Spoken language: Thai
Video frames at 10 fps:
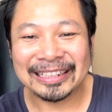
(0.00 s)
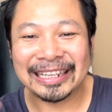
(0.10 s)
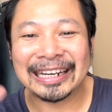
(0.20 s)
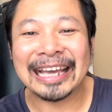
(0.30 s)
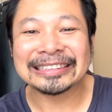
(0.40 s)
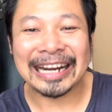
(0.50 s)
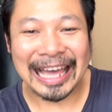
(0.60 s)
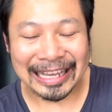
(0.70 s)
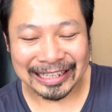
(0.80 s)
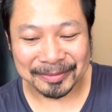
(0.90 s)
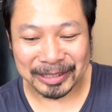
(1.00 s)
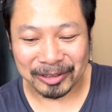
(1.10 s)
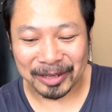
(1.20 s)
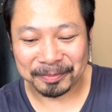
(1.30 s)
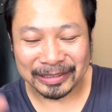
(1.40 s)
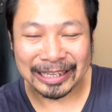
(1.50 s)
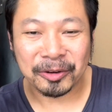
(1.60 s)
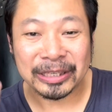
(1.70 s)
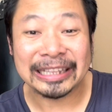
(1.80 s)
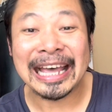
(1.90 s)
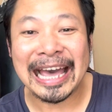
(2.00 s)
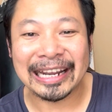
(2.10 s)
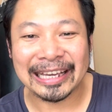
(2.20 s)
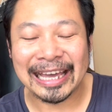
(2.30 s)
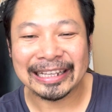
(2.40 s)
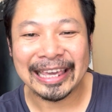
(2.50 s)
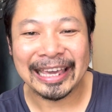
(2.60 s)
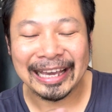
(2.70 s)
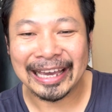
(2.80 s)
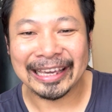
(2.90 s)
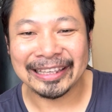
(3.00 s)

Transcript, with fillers: นานาสาระนะครับเกี่ยวกับเรื่องของกีตาร์การแก้ไข